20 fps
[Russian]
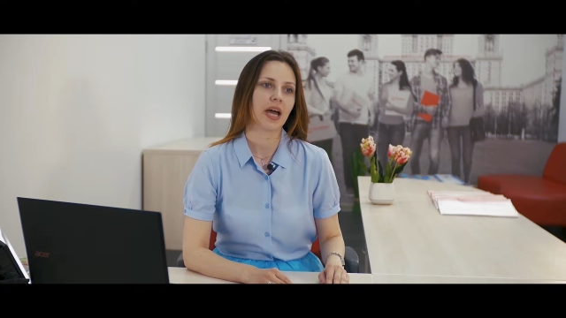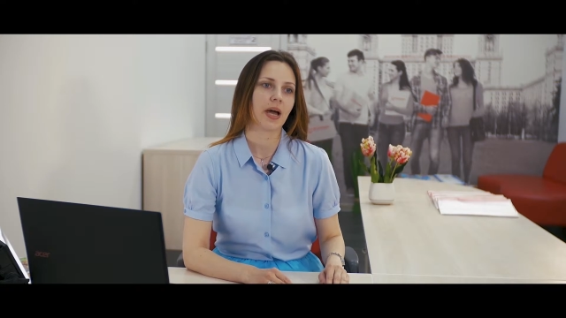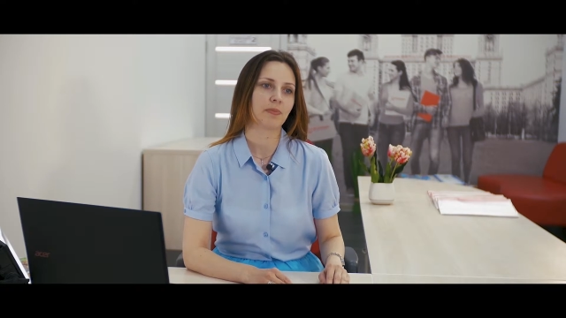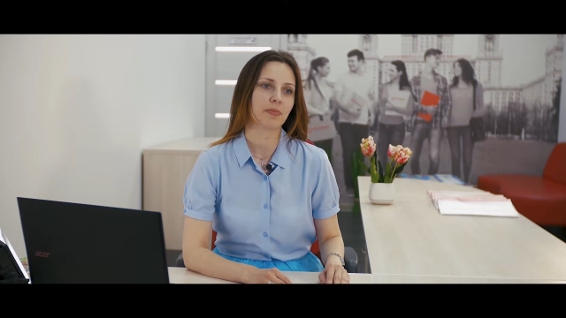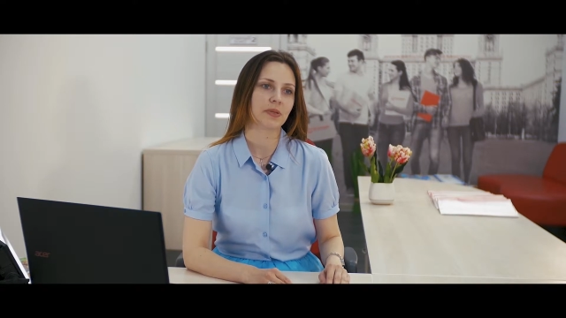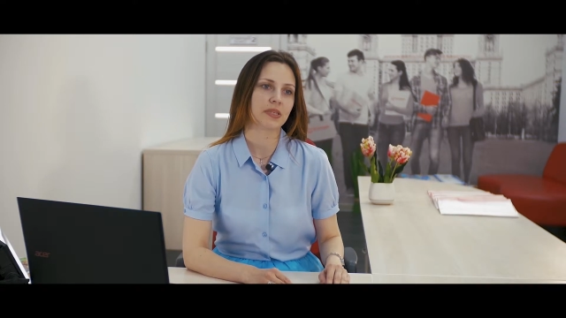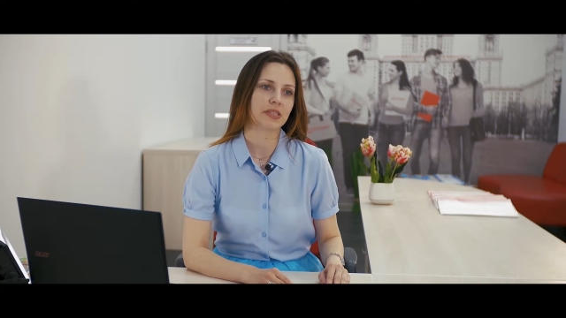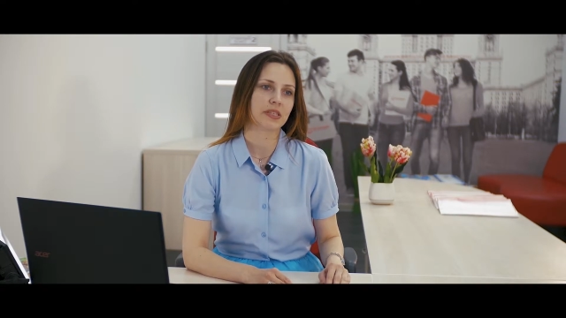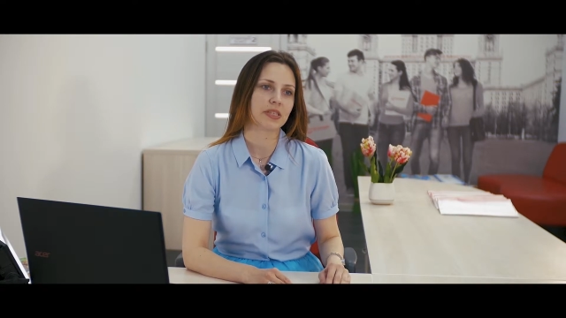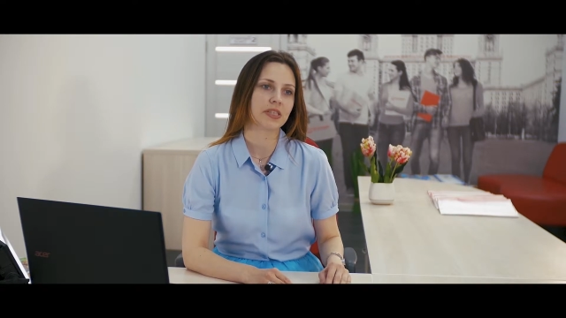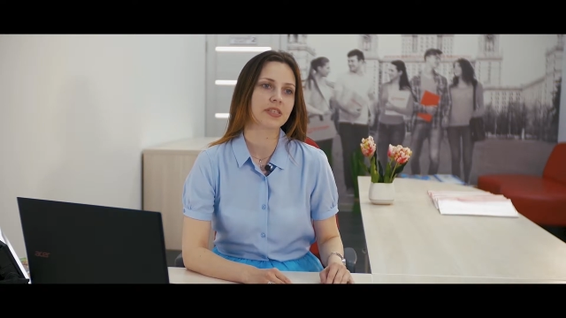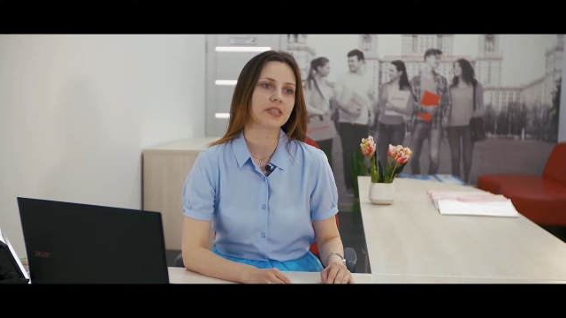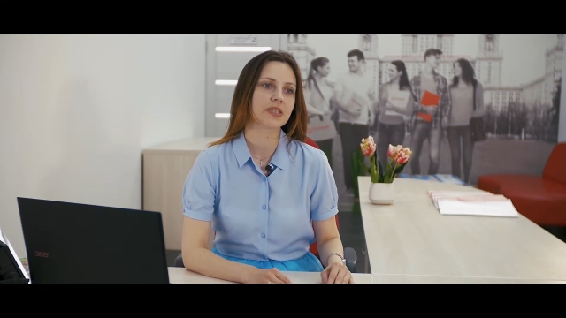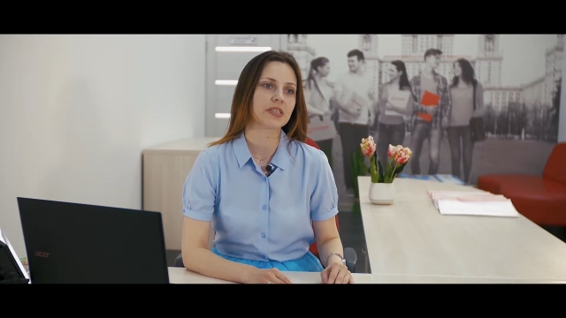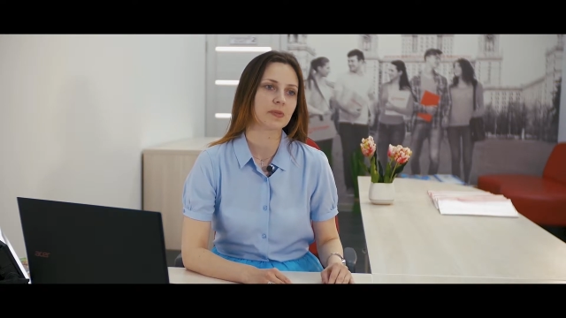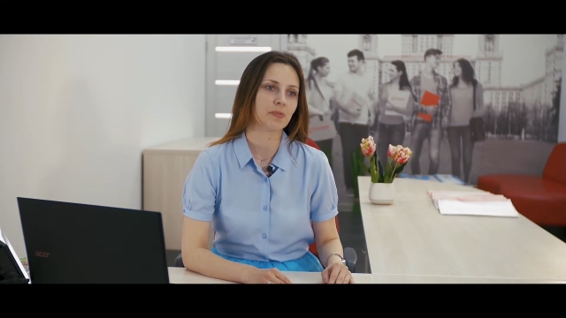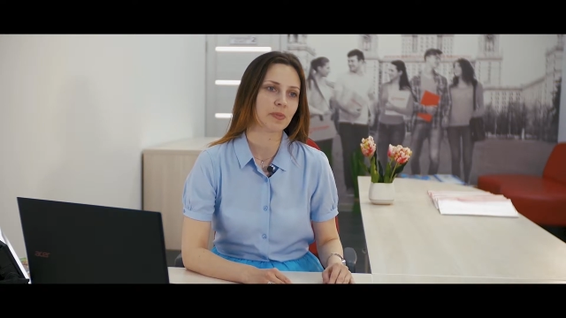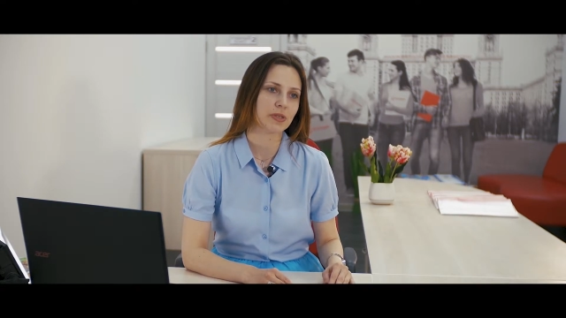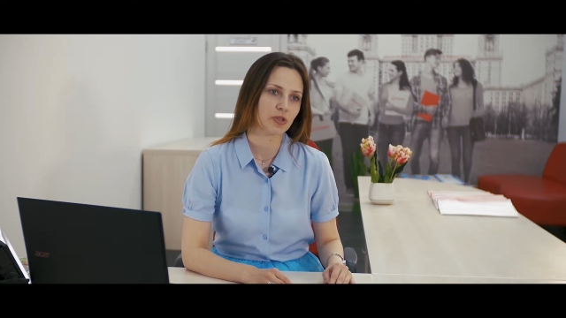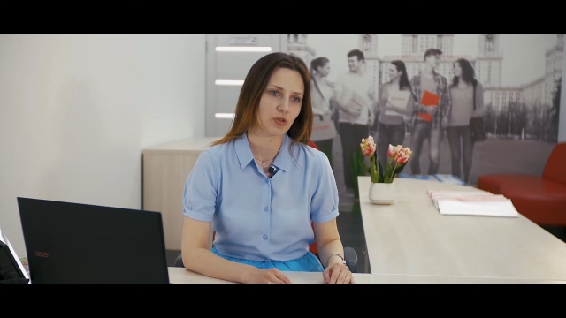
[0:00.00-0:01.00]
определить
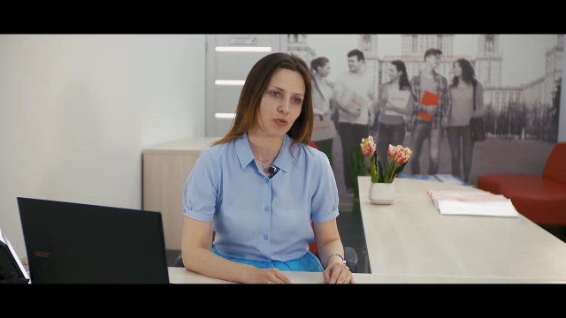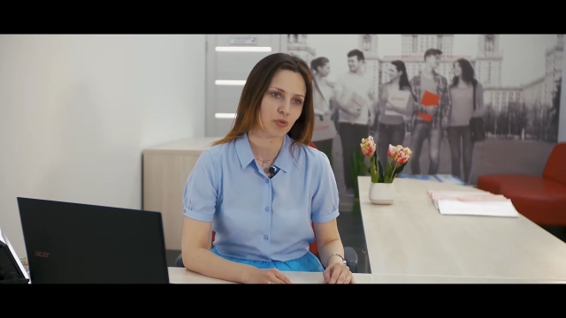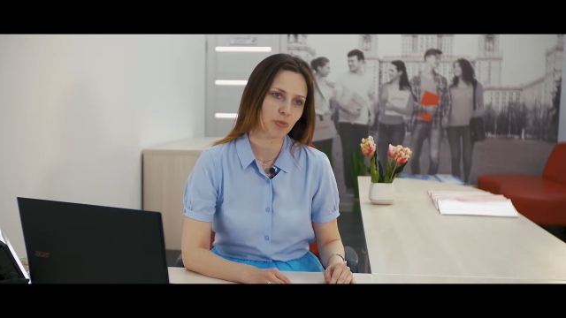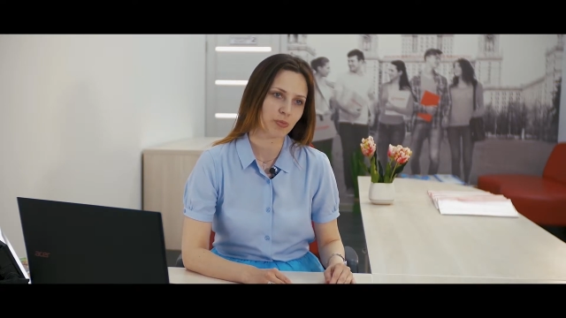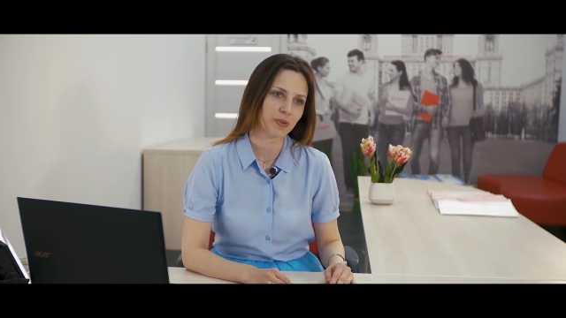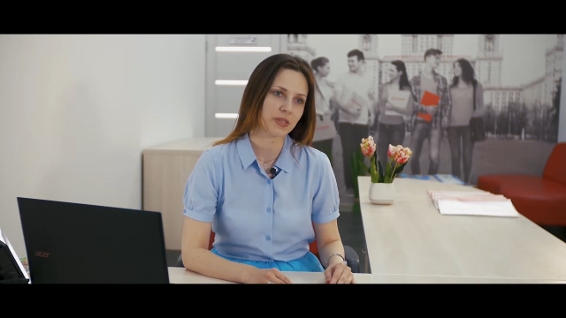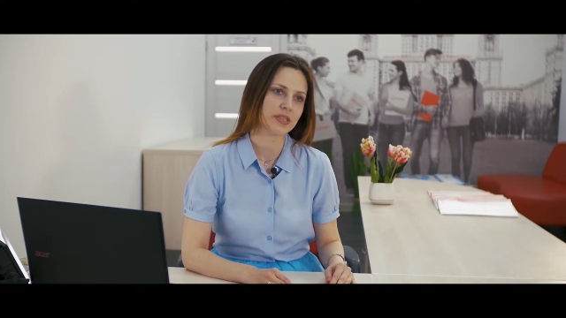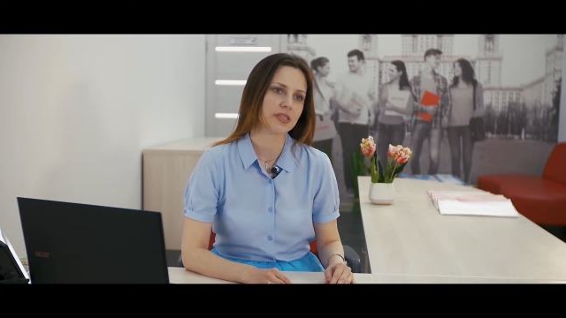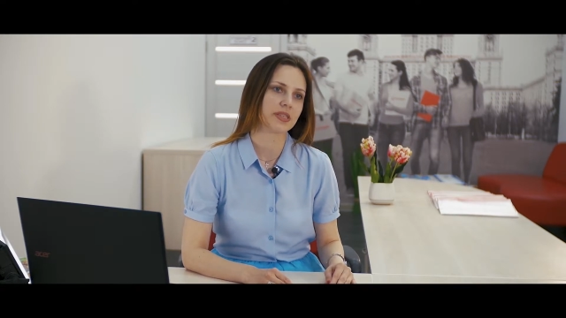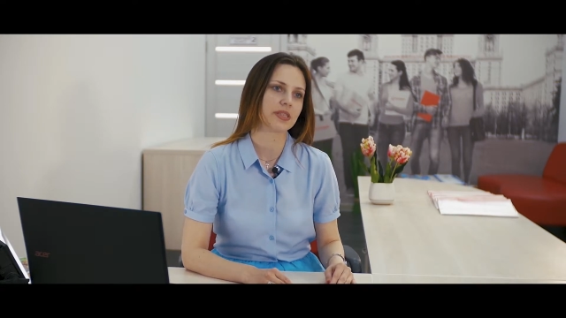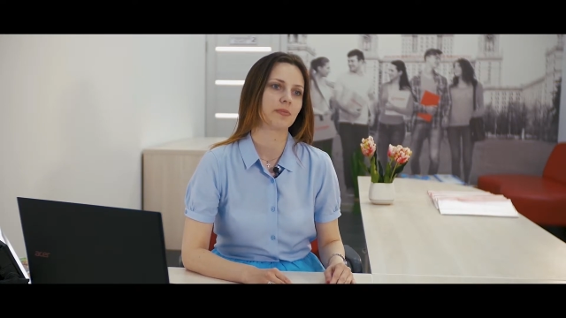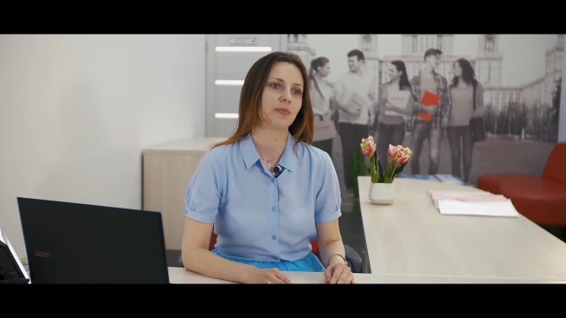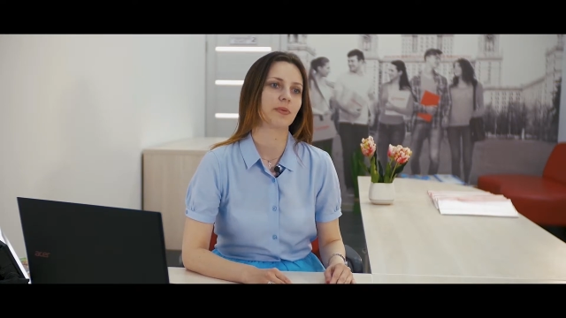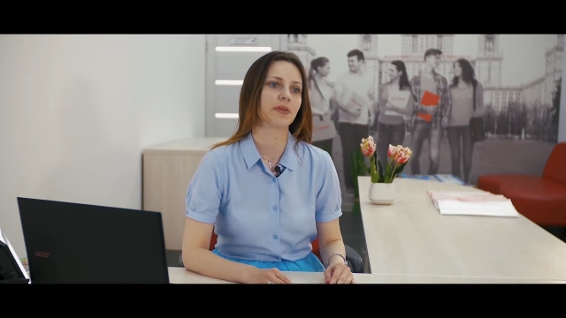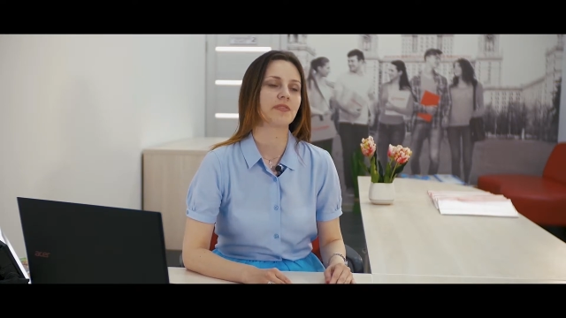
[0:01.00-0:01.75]
их способности,